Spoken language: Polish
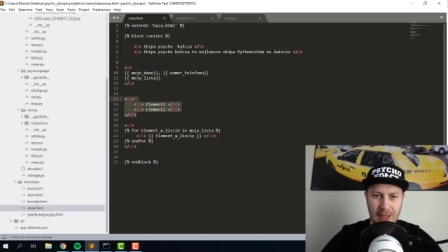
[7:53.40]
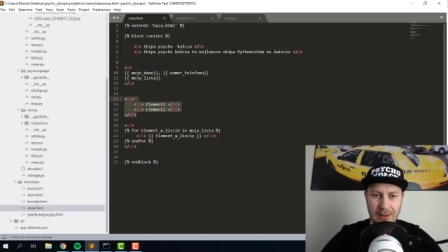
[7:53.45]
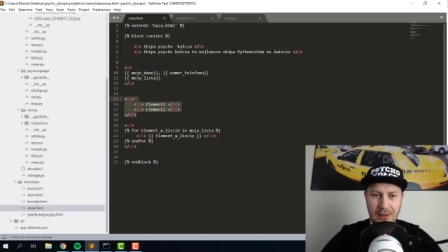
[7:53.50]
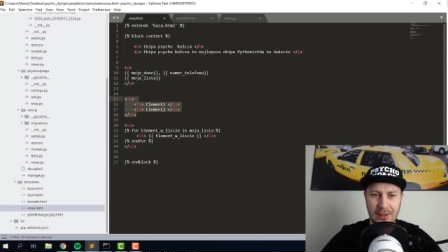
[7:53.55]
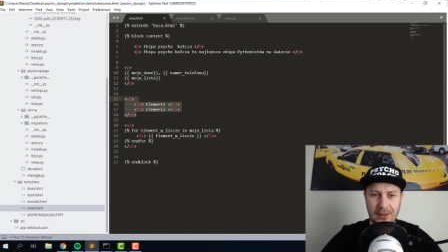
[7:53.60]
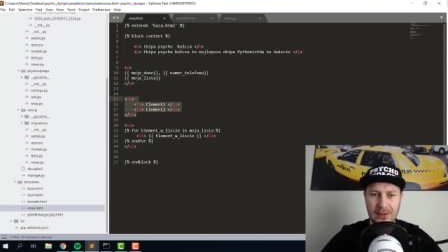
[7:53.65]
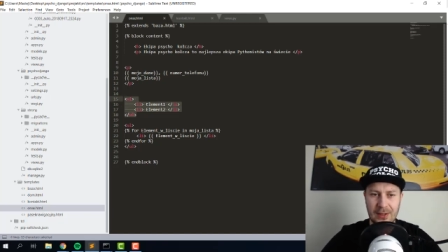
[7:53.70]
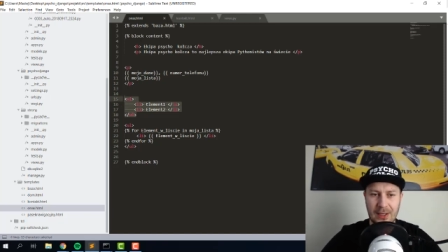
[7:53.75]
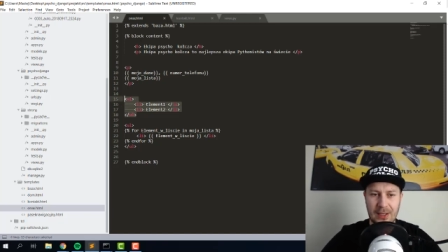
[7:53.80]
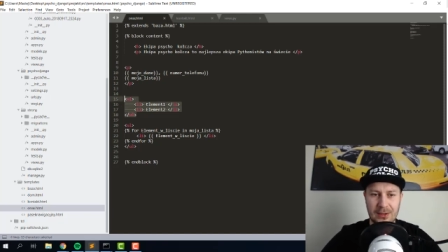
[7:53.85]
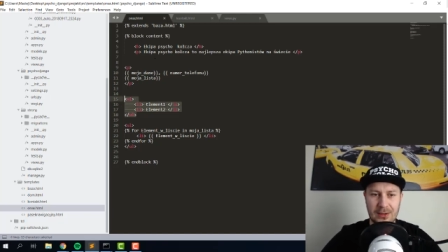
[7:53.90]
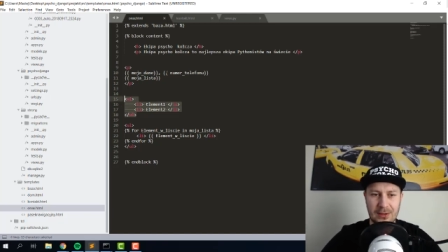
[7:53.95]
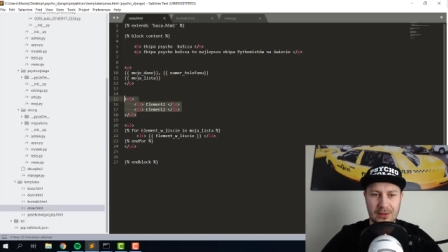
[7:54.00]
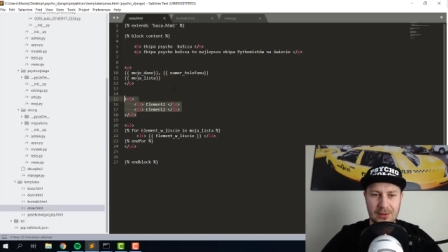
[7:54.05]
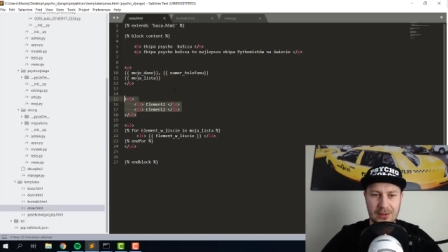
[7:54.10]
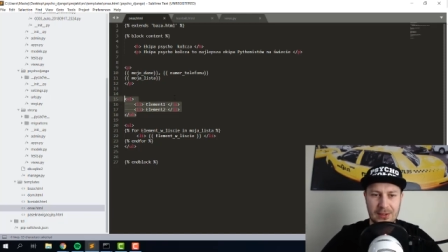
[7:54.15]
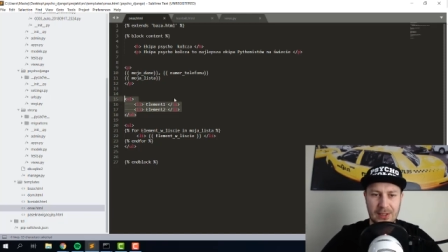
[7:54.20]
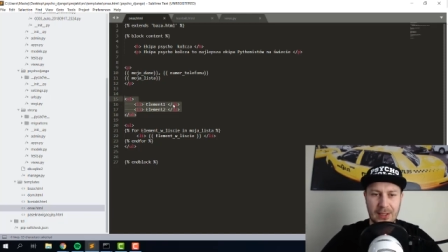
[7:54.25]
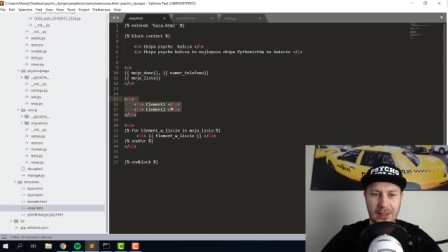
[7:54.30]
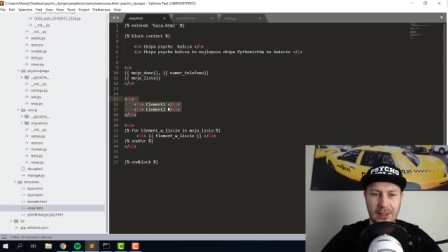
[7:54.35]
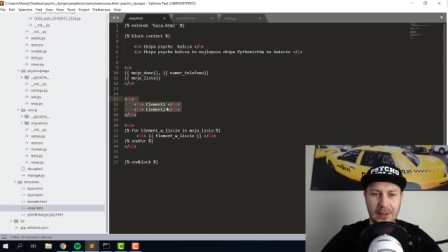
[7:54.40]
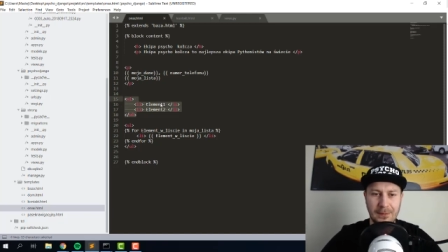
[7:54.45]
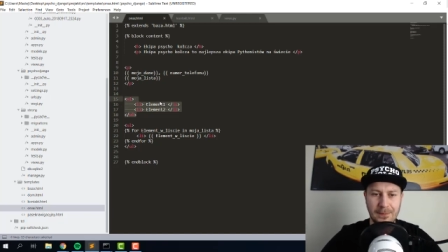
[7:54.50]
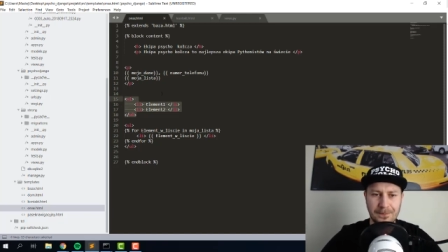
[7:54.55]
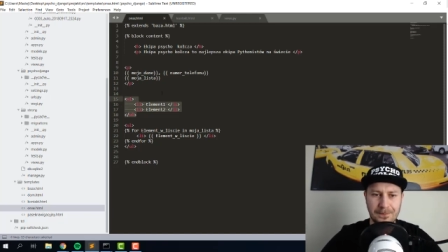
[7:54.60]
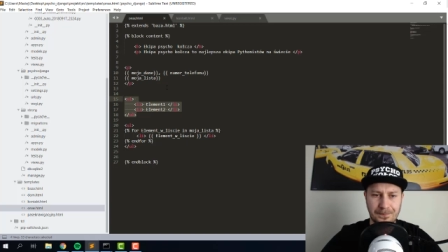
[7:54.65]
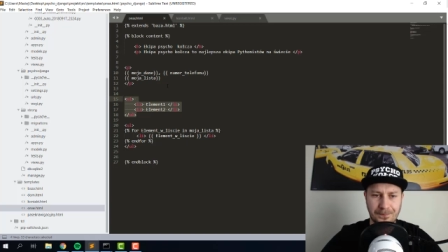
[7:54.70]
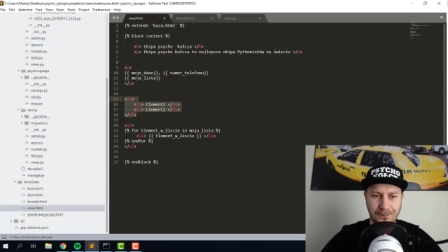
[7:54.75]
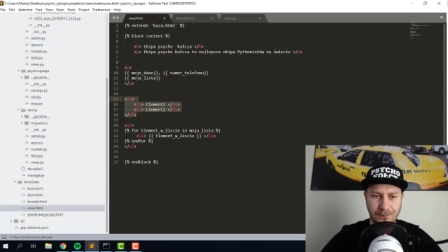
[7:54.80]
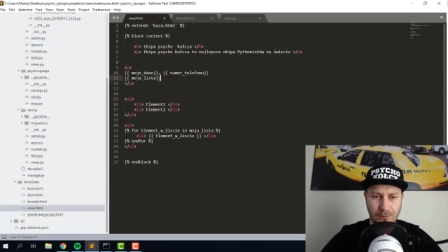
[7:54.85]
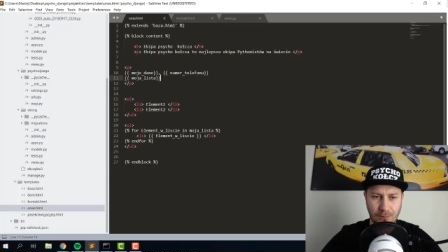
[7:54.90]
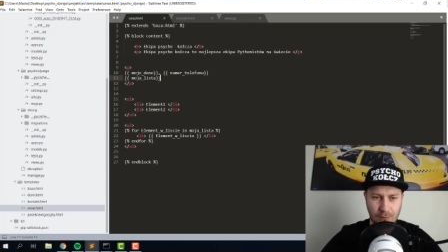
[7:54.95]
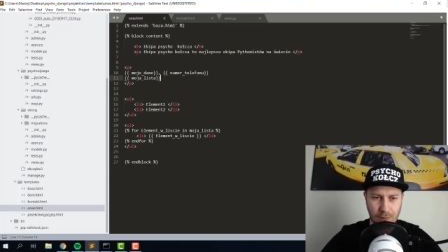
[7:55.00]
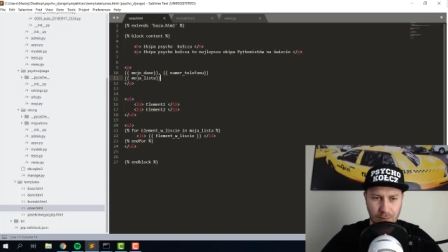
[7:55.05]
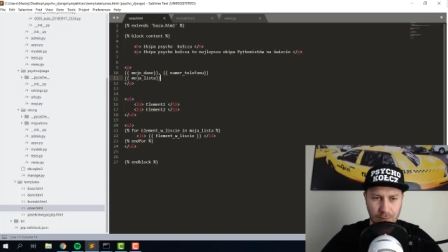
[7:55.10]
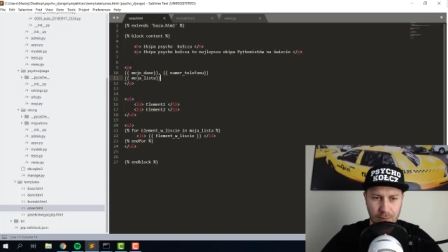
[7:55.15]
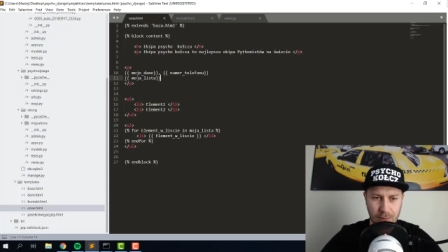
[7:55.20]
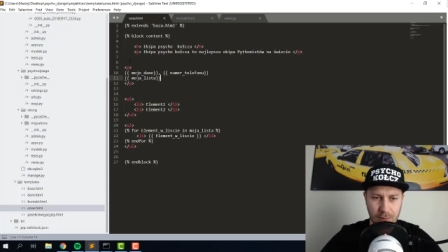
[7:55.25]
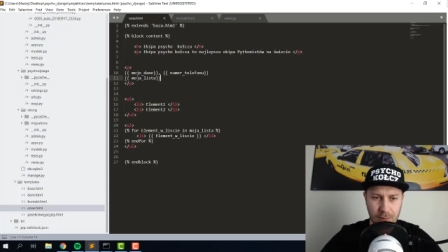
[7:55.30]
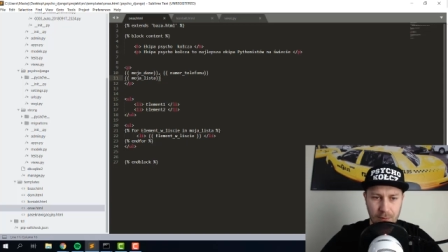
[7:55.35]
ale niech na razie zostanie.
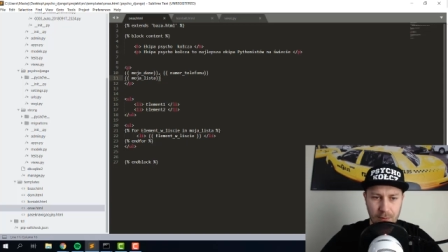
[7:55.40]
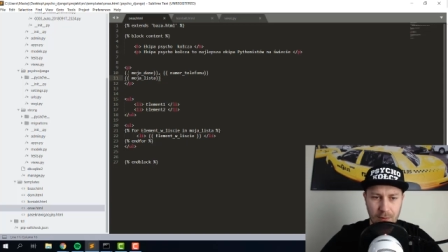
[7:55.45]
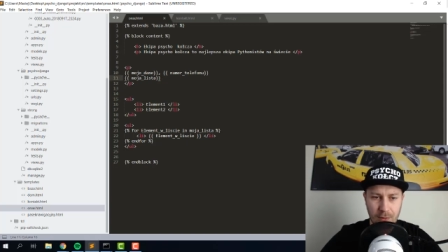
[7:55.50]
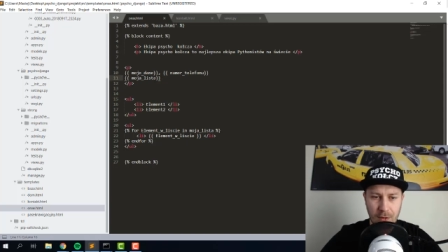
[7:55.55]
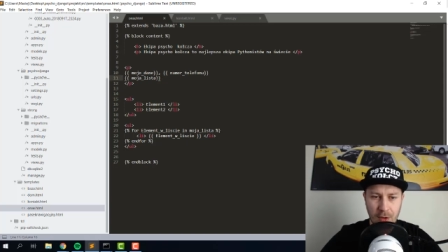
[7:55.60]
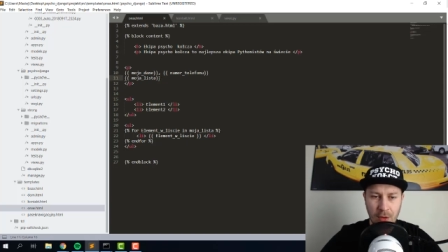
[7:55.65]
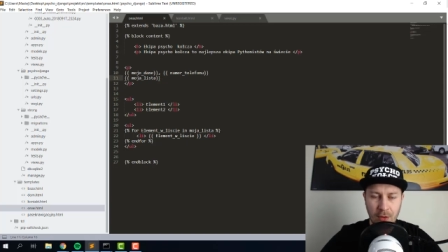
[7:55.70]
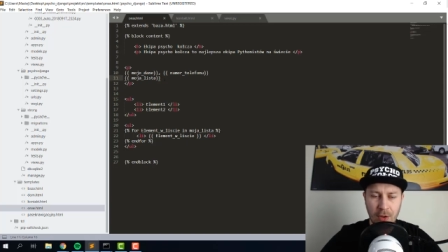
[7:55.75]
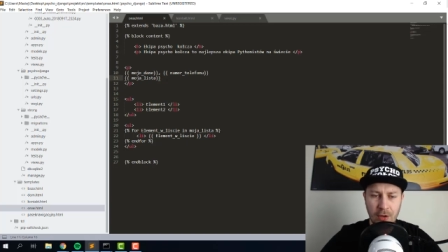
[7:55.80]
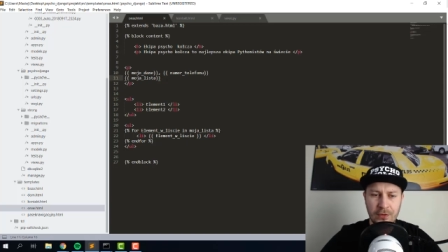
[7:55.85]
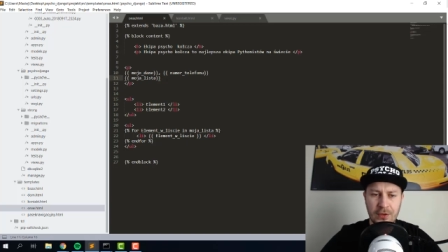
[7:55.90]
No